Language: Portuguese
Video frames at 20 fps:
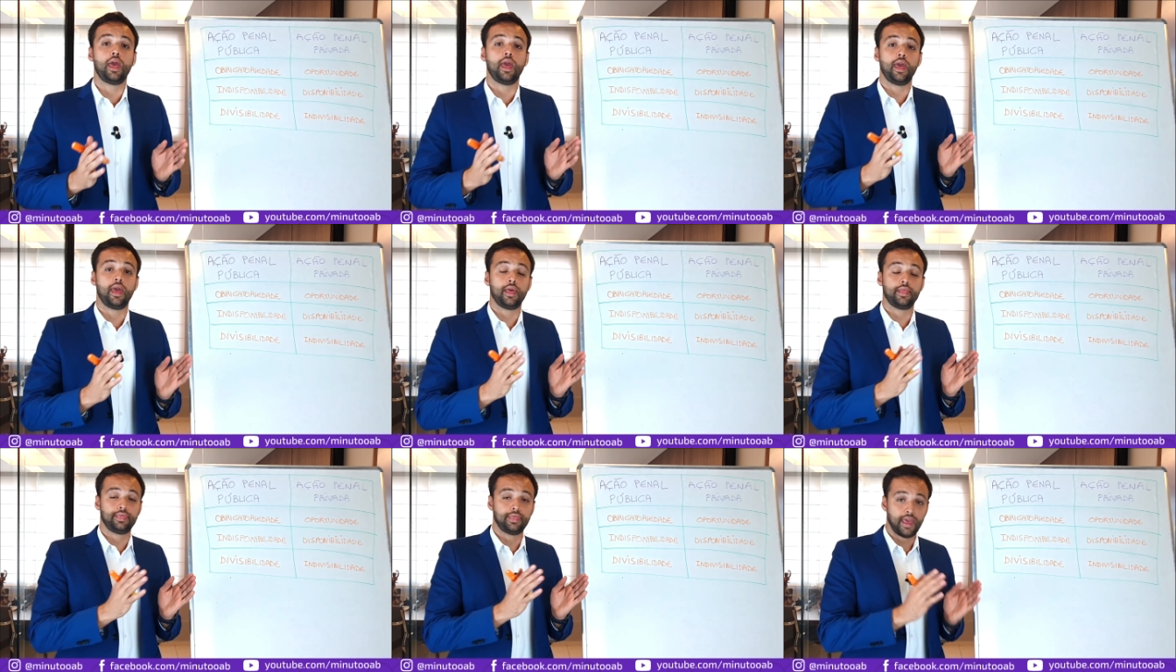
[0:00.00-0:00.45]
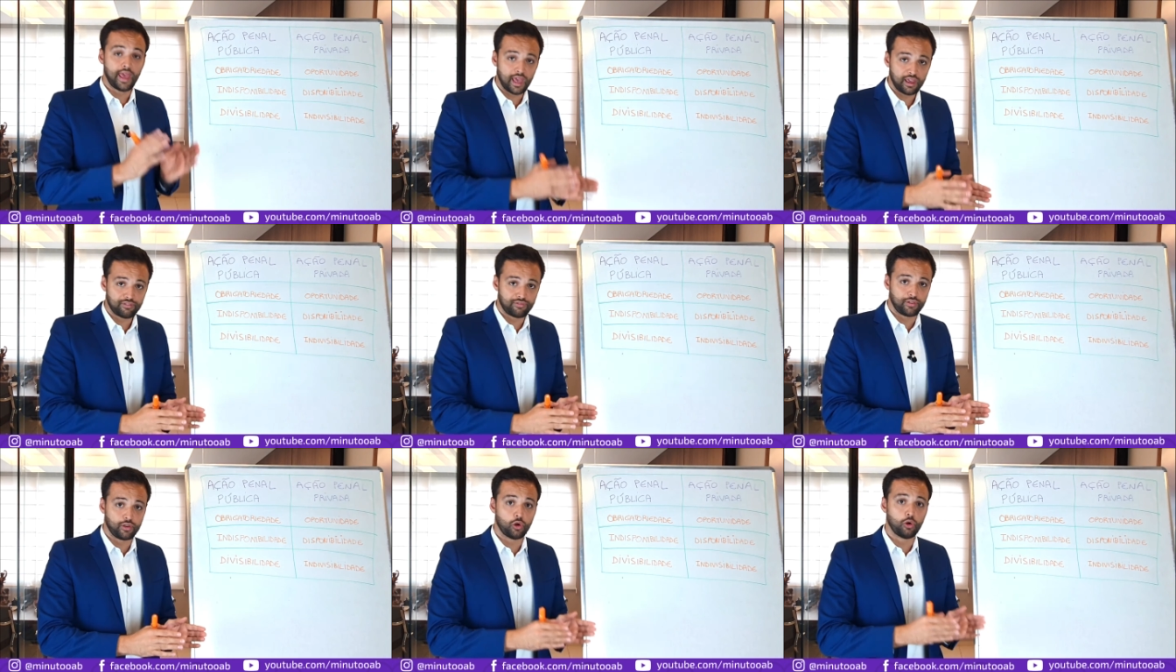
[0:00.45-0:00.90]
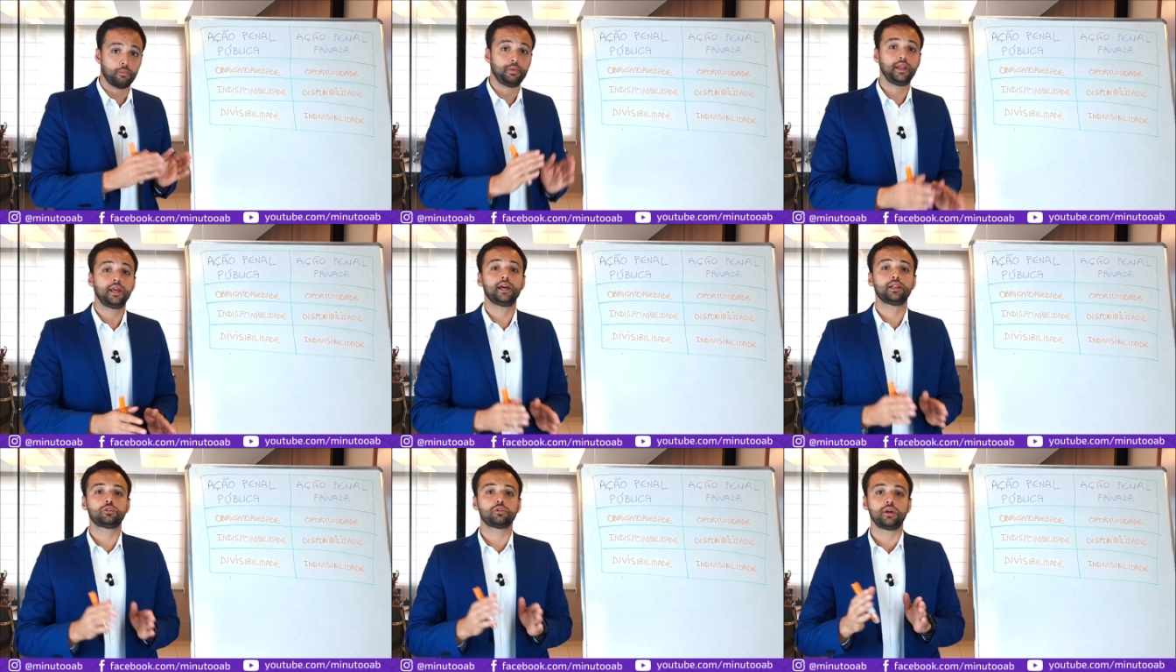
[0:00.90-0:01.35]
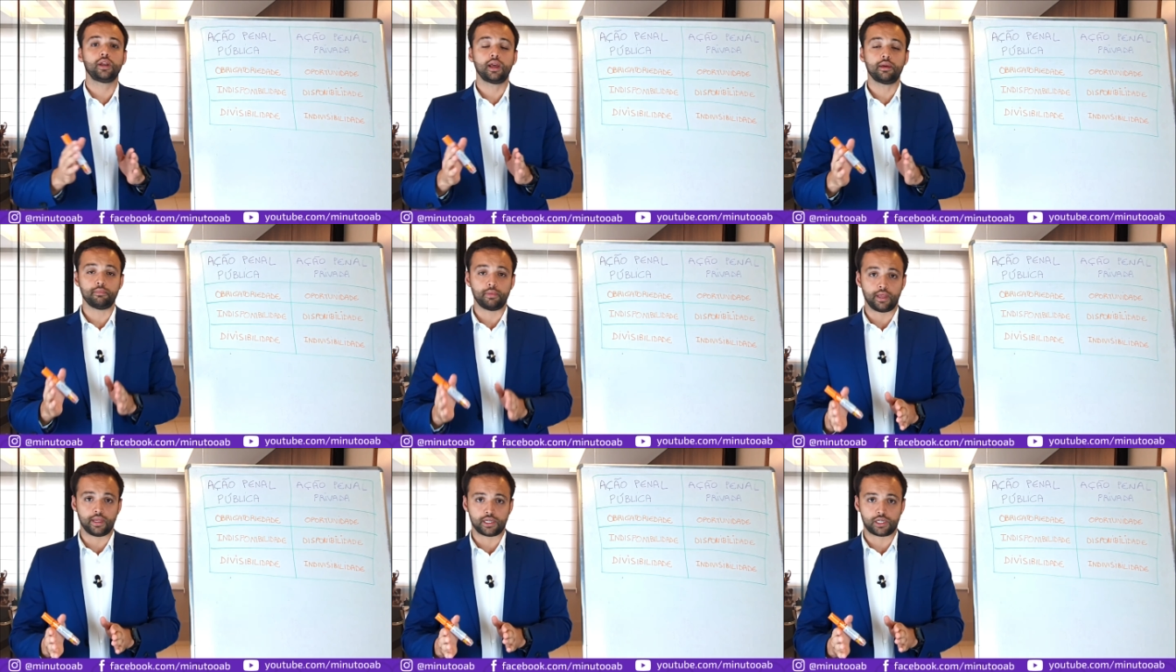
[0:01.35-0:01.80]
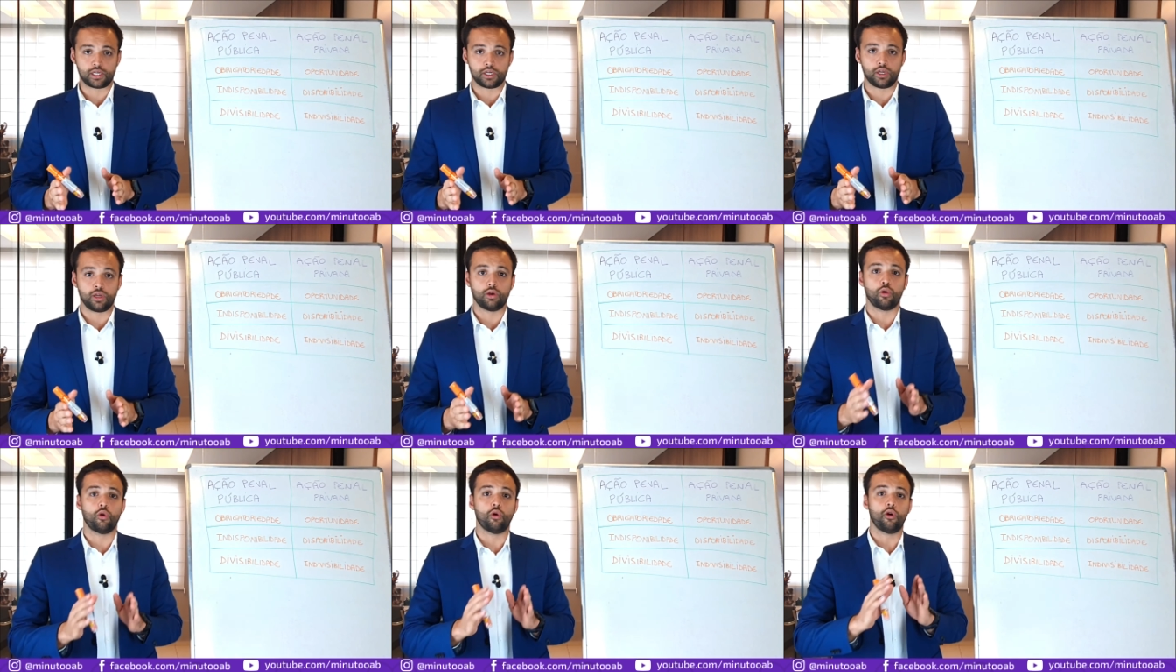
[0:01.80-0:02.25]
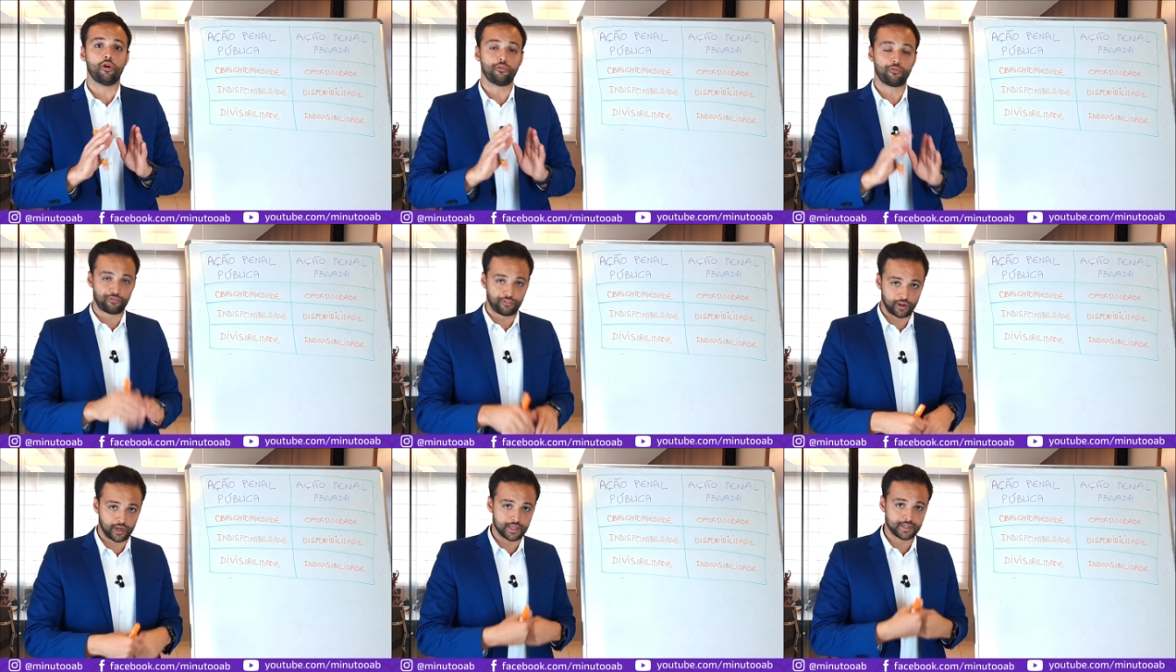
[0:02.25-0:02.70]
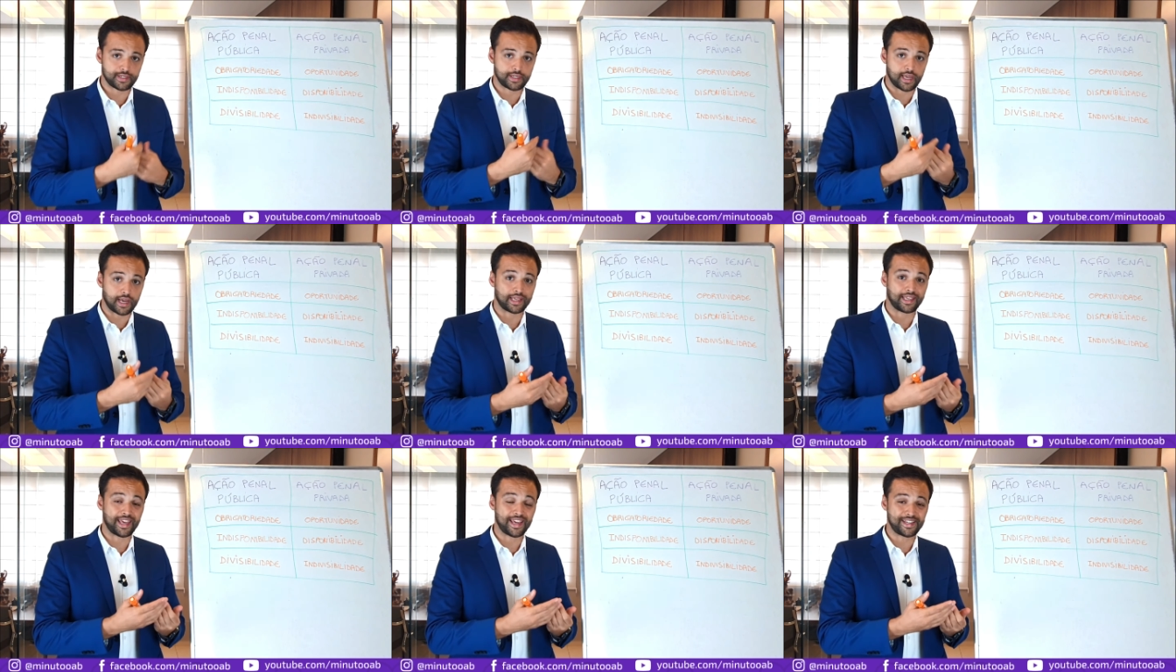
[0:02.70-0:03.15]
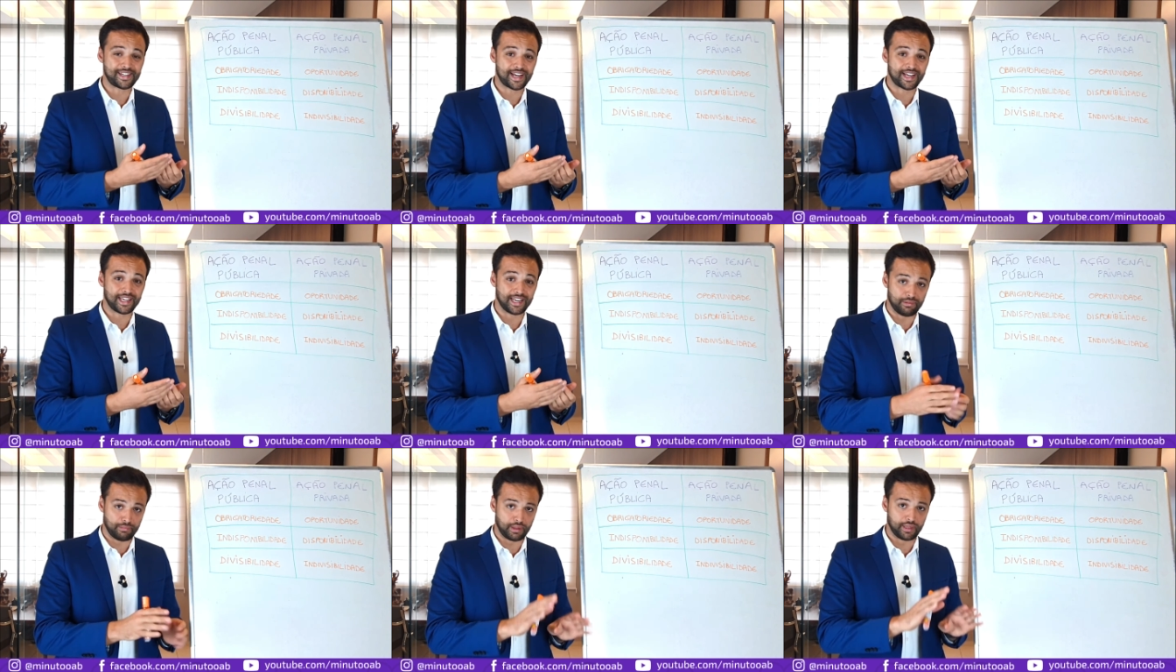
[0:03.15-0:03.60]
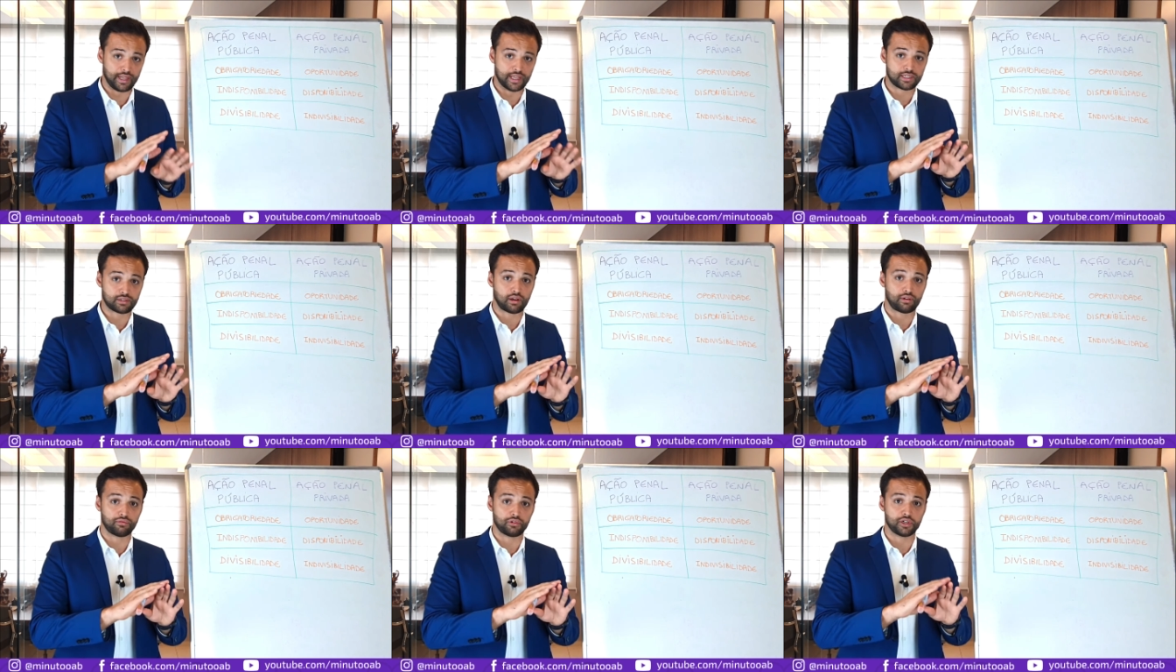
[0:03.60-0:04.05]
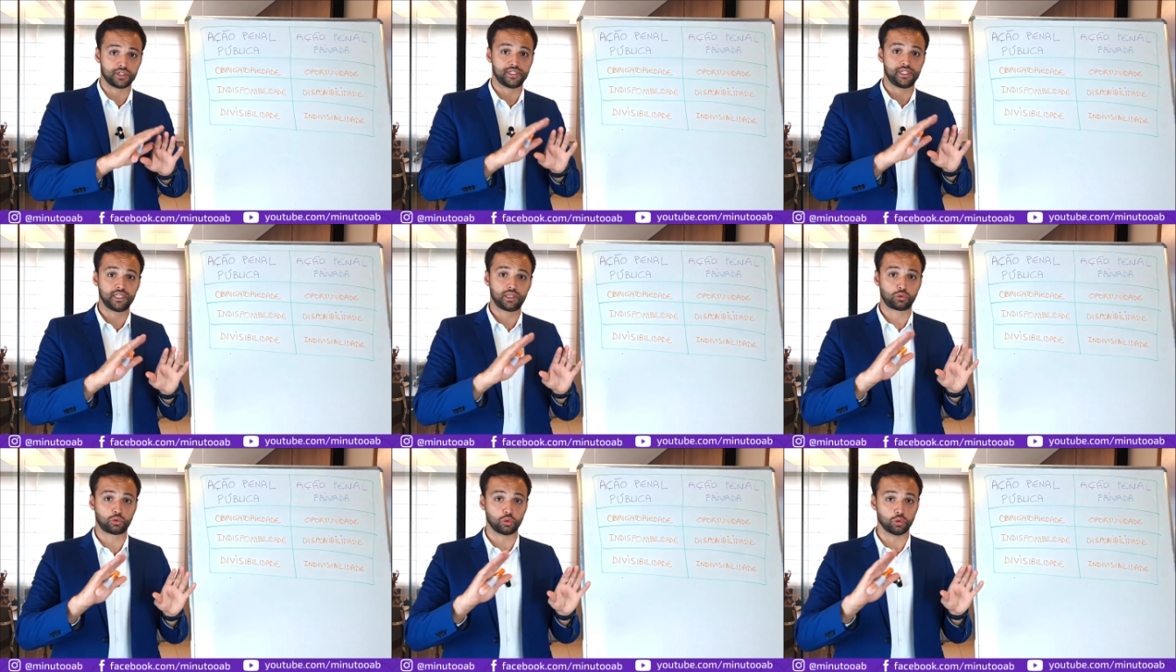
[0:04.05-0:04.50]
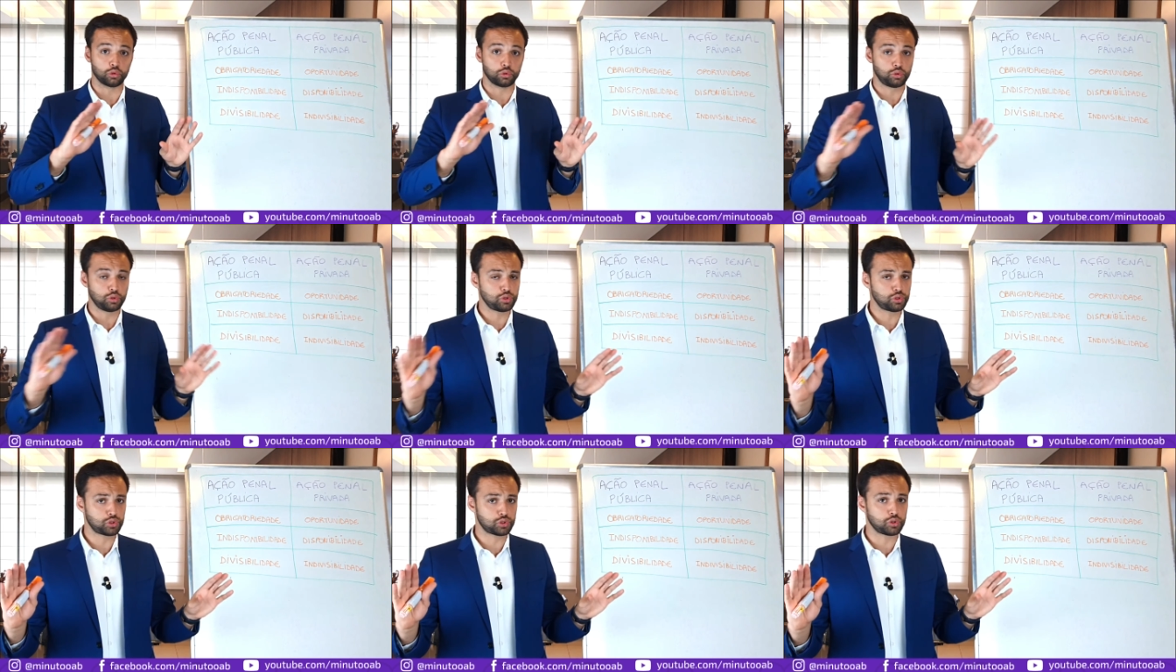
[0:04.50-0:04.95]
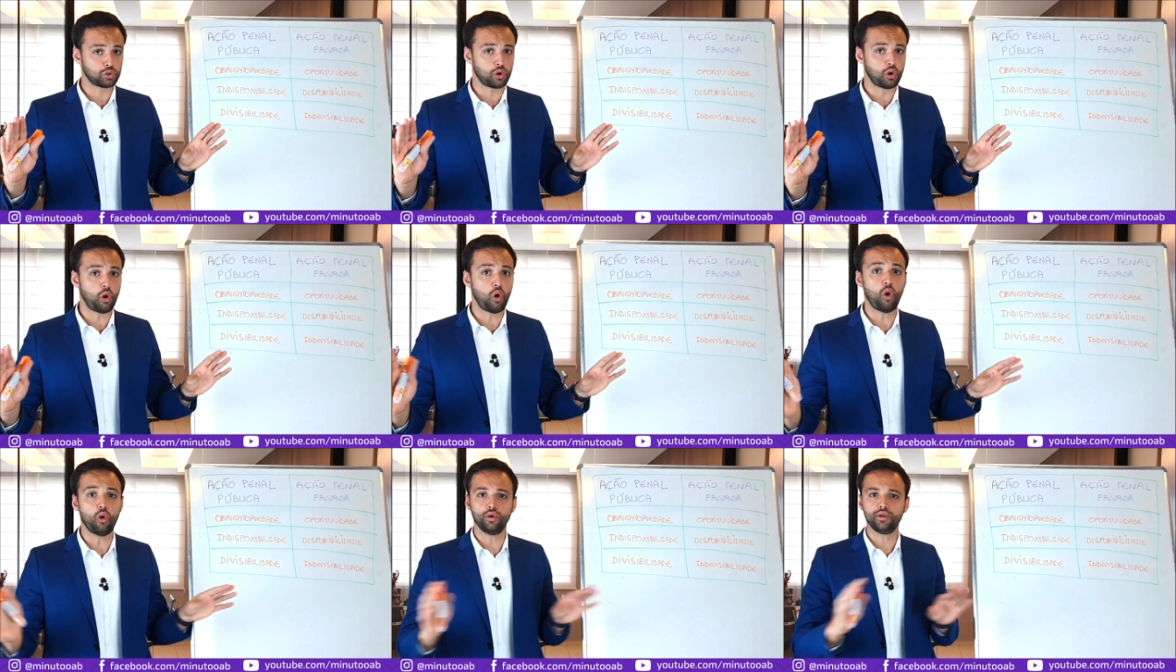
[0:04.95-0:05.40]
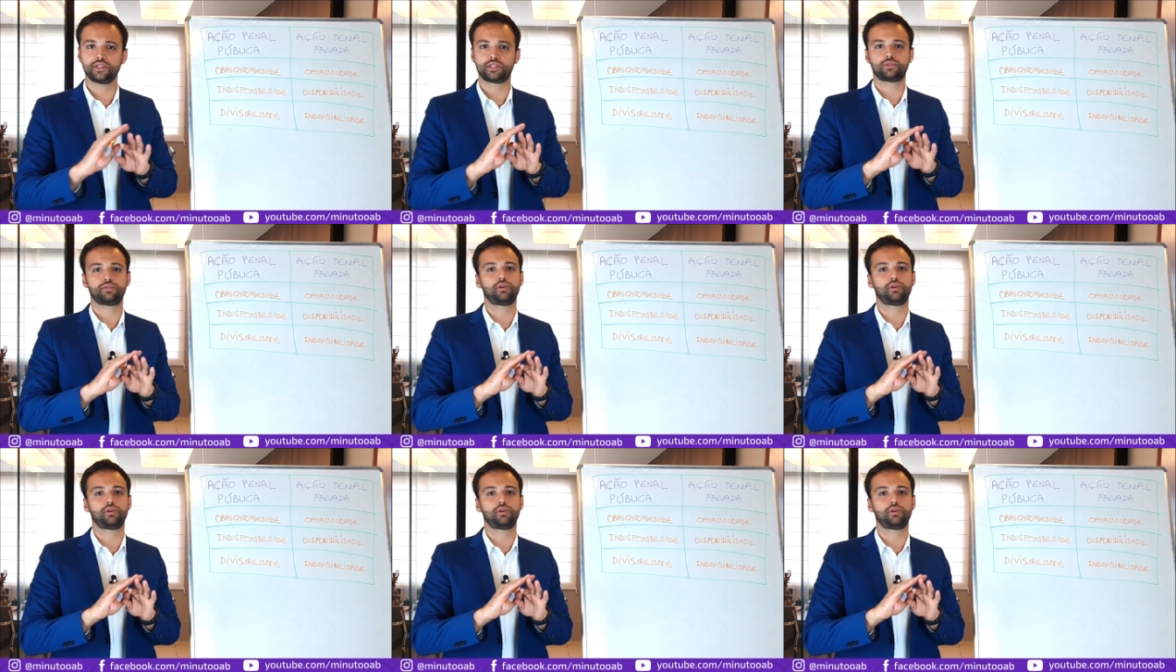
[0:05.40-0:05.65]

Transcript: é, deve obrigatoriamente oferecer a queixa-crime em desfavor de todos ou em